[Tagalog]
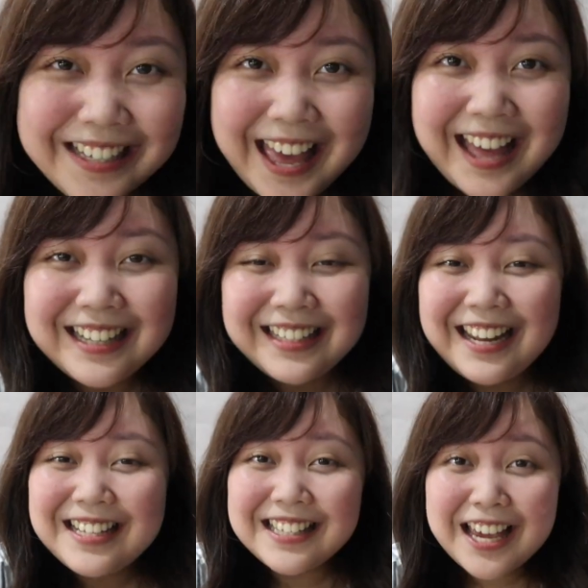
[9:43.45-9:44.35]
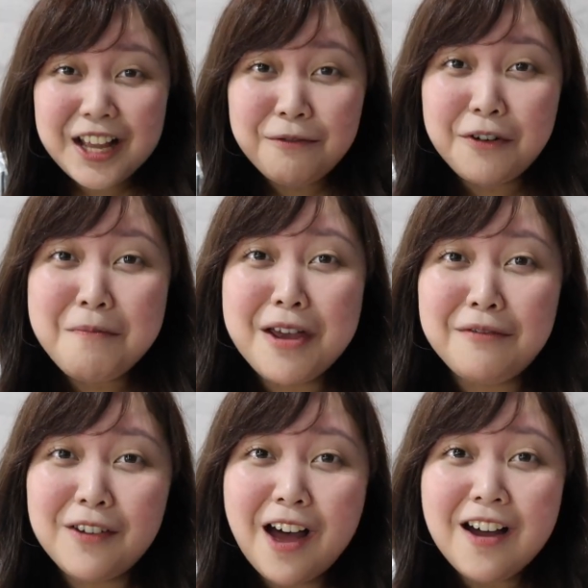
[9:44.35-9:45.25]
So, yeah. That is it for
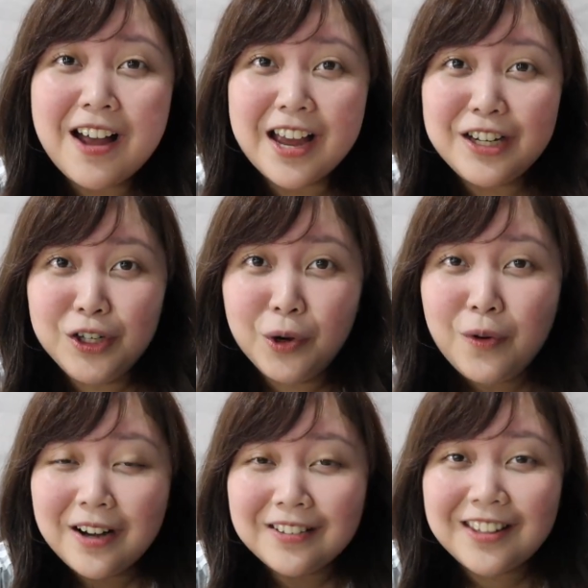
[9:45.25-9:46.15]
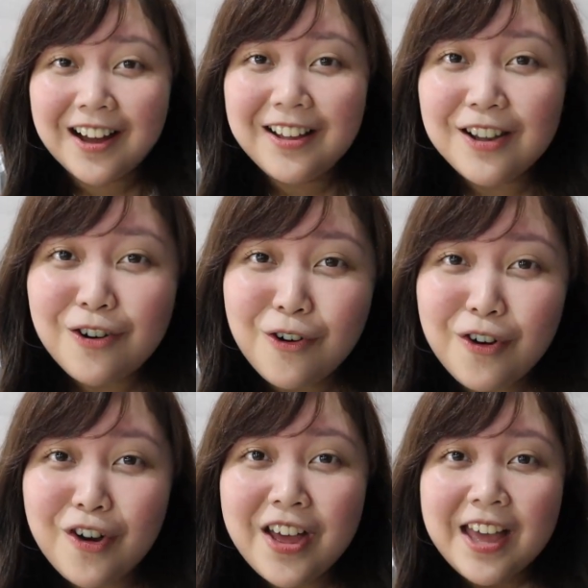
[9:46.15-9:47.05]
my vlog. I know ang tagal
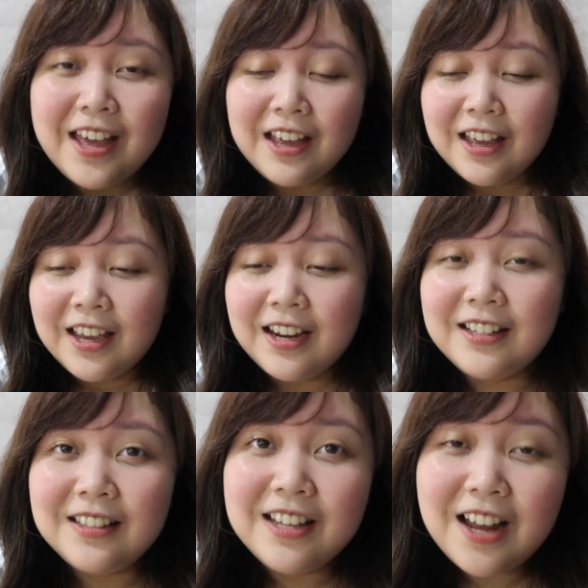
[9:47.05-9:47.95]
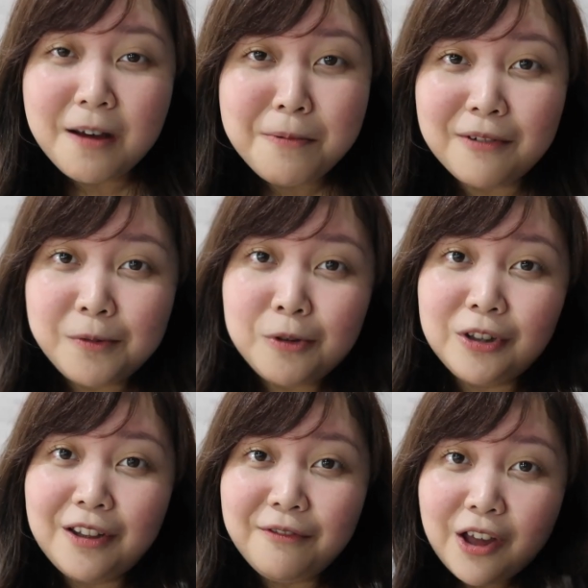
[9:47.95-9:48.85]
kong hindi
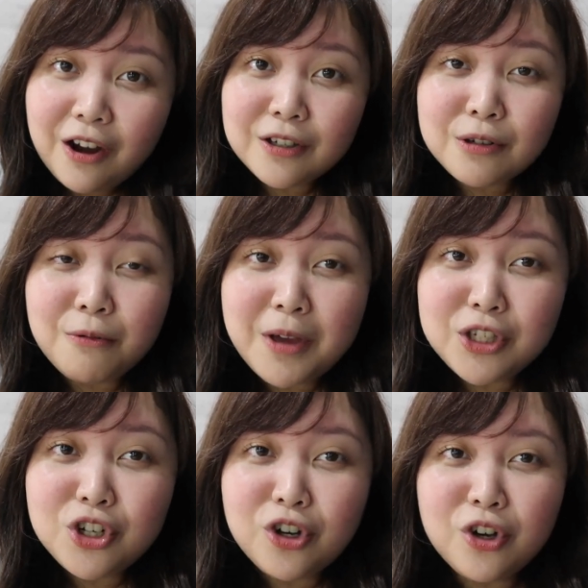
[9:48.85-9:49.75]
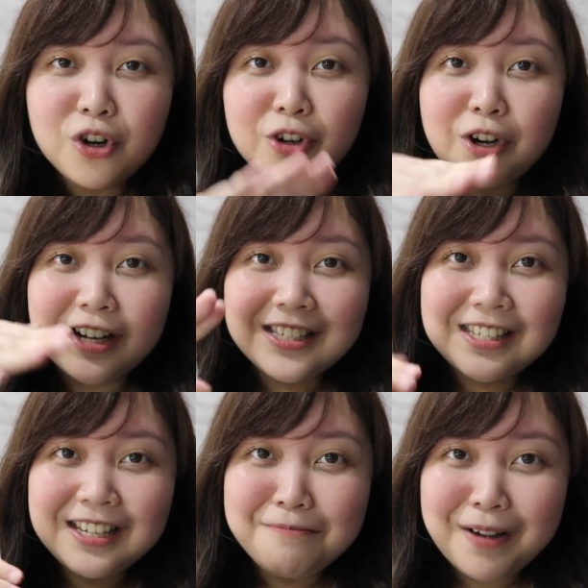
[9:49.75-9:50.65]
nakapag-beauty vlog, so medyo
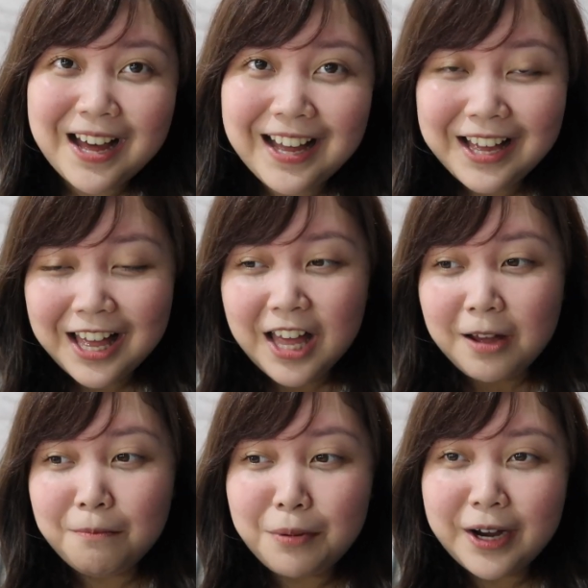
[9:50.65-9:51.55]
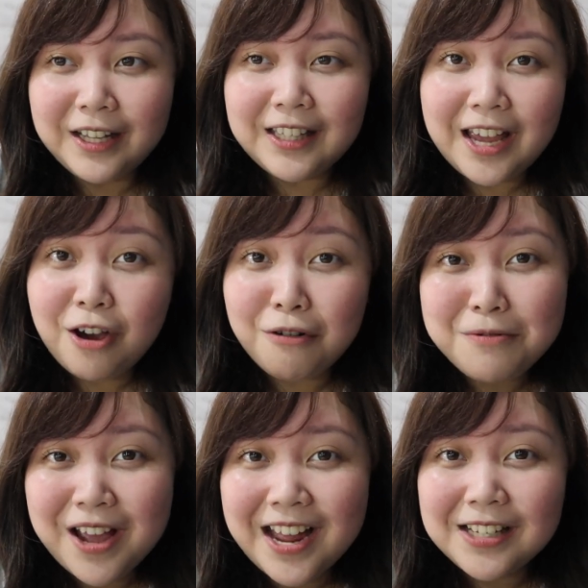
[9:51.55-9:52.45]
rusty pa. But I hope
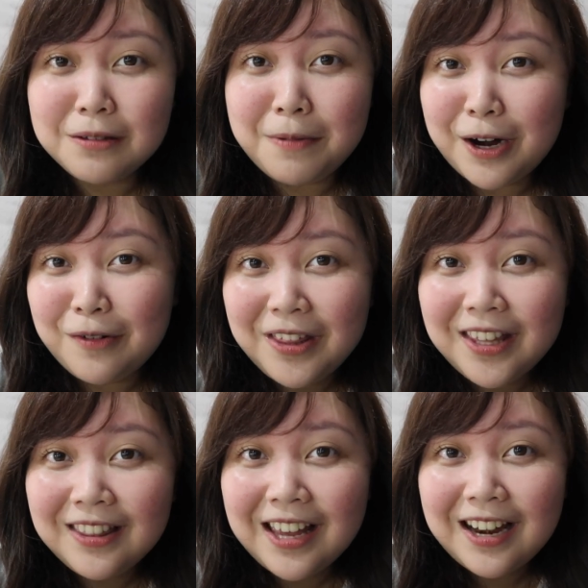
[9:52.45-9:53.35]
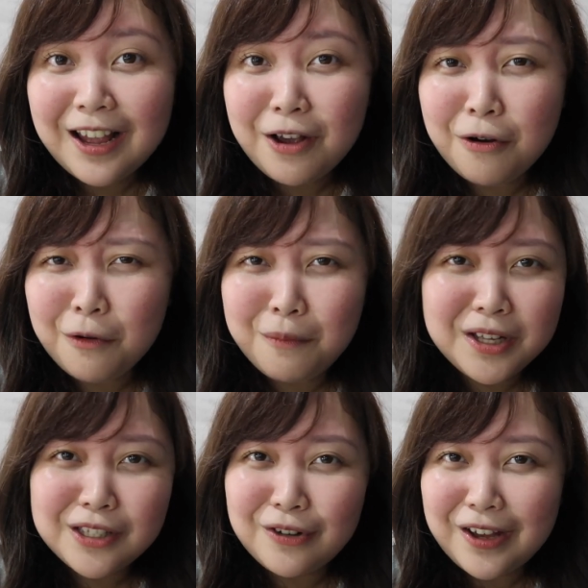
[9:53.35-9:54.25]
you guys bear with it, and I hope
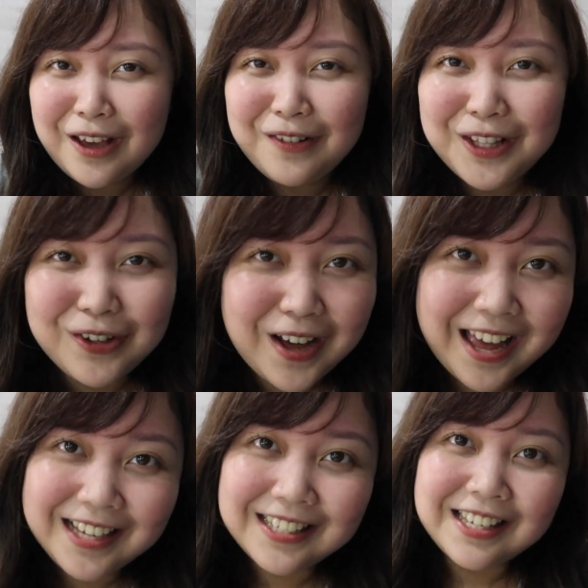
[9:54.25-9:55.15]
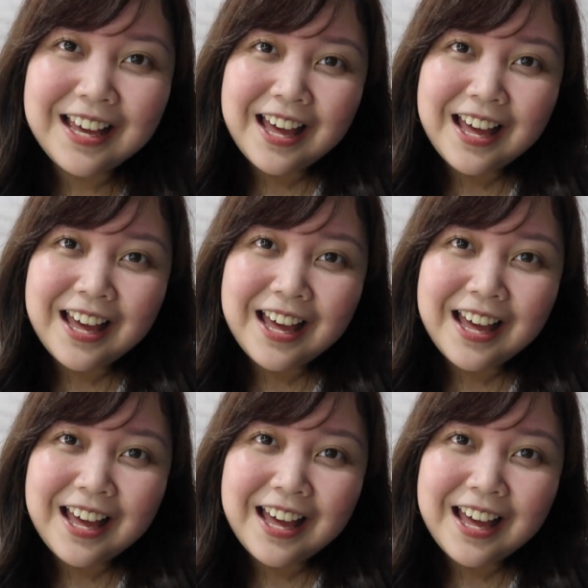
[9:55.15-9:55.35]
it's okay with you guys.